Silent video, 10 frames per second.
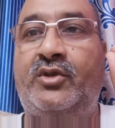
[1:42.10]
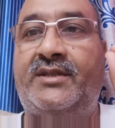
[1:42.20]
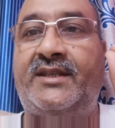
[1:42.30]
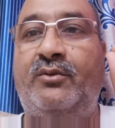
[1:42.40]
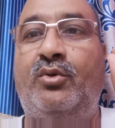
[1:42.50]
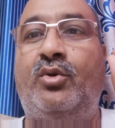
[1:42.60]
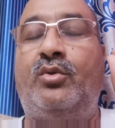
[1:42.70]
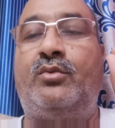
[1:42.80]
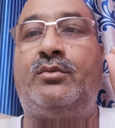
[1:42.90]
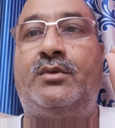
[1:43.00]
जिससे
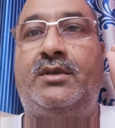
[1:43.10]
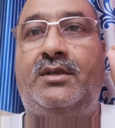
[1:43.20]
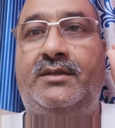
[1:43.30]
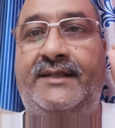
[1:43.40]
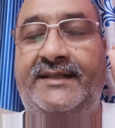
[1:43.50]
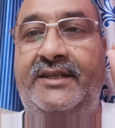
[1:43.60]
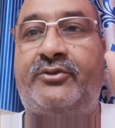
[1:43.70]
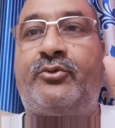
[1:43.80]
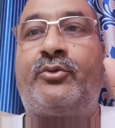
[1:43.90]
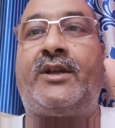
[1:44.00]
वो
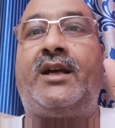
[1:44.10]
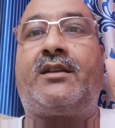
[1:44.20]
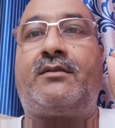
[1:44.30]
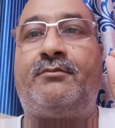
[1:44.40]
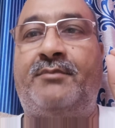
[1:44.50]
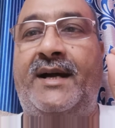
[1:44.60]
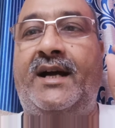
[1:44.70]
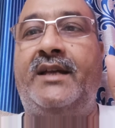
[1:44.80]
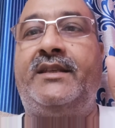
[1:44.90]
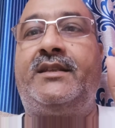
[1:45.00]
जैसे स्कूटर
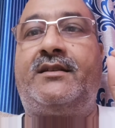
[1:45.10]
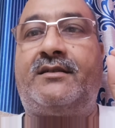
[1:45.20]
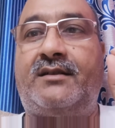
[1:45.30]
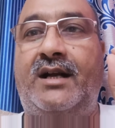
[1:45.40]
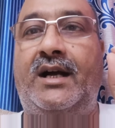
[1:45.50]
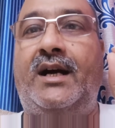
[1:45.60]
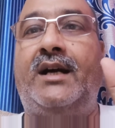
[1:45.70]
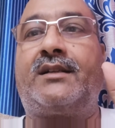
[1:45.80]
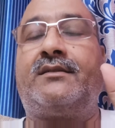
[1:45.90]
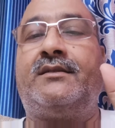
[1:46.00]
बाइक
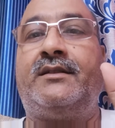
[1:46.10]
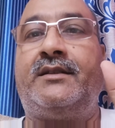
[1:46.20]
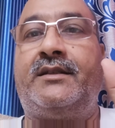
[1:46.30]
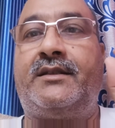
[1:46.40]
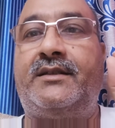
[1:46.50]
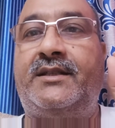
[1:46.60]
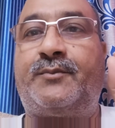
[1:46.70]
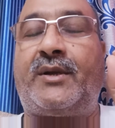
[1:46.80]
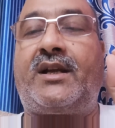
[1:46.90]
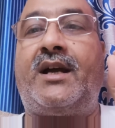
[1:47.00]
कार
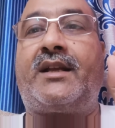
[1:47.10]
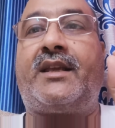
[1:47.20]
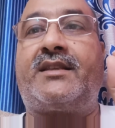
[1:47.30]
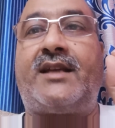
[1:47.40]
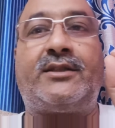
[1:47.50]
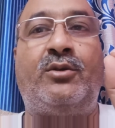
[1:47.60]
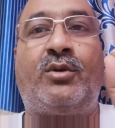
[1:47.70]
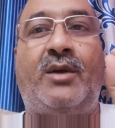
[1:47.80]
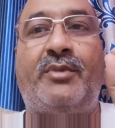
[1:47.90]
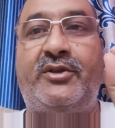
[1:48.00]
इस प्रकार के
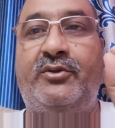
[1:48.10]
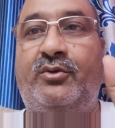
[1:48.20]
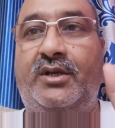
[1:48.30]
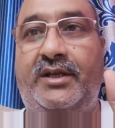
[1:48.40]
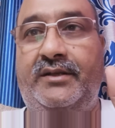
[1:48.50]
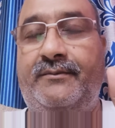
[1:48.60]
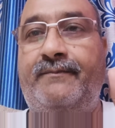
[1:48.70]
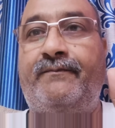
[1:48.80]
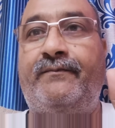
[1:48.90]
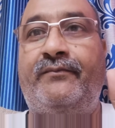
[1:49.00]
साधनों का प्रयोग करें
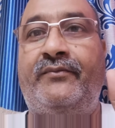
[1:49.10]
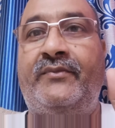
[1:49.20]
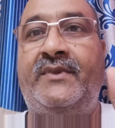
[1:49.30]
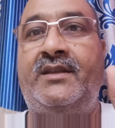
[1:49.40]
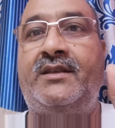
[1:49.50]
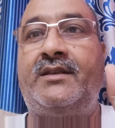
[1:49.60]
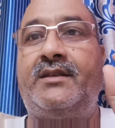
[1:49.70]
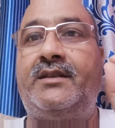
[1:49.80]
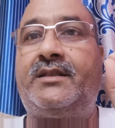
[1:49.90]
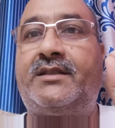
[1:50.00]

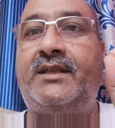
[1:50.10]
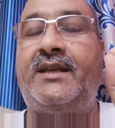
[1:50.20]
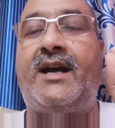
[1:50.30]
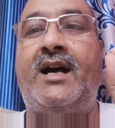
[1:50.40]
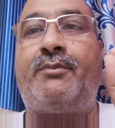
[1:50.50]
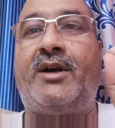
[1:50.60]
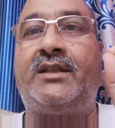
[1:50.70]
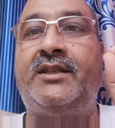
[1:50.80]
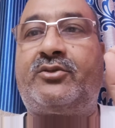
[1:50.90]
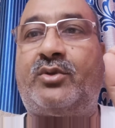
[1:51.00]
इससे आप
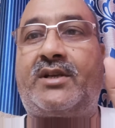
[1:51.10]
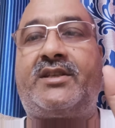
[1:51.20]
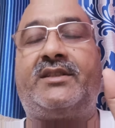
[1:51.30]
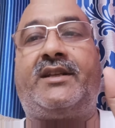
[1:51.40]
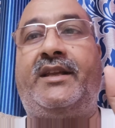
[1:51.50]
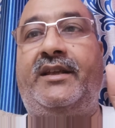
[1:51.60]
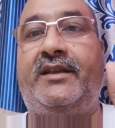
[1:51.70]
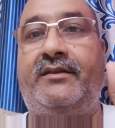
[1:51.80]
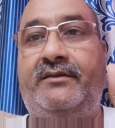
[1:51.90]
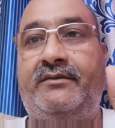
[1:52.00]
अधिक सुरक्षित
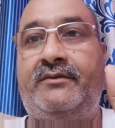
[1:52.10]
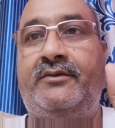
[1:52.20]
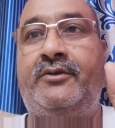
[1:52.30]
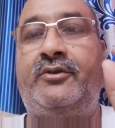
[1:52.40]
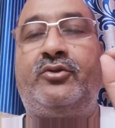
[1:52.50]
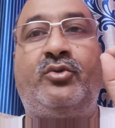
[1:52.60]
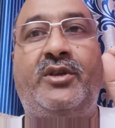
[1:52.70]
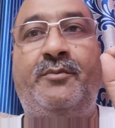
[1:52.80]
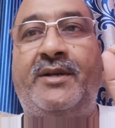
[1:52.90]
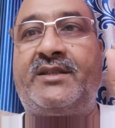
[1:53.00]
रहेंगे
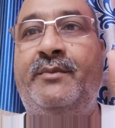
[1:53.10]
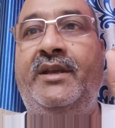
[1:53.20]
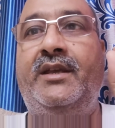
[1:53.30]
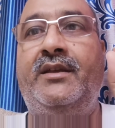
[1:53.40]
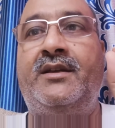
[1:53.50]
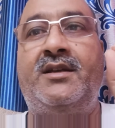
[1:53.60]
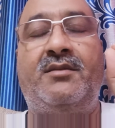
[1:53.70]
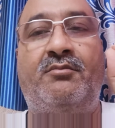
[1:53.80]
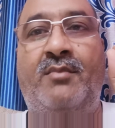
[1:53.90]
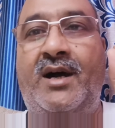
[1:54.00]
क्योंकि बस में
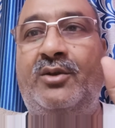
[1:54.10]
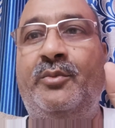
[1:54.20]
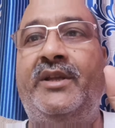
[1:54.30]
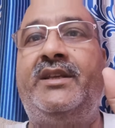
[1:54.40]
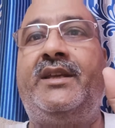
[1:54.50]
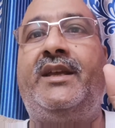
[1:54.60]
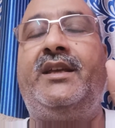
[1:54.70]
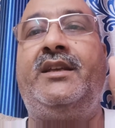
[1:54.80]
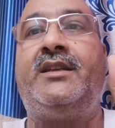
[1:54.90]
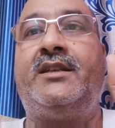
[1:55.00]
मालूम नहीं है
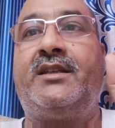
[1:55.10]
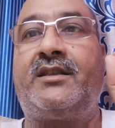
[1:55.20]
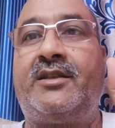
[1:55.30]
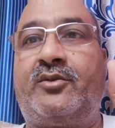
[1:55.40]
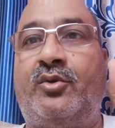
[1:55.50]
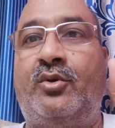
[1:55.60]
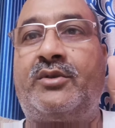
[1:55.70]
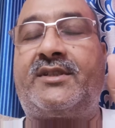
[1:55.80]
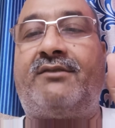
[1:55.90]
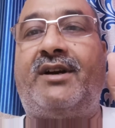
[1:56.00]
कि
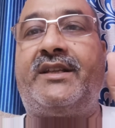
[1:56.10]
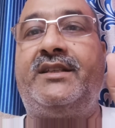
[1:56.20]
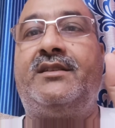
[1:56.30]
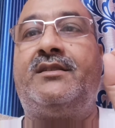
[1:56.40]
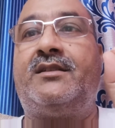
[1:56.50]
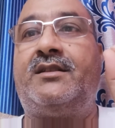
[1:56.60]
कौन सवारी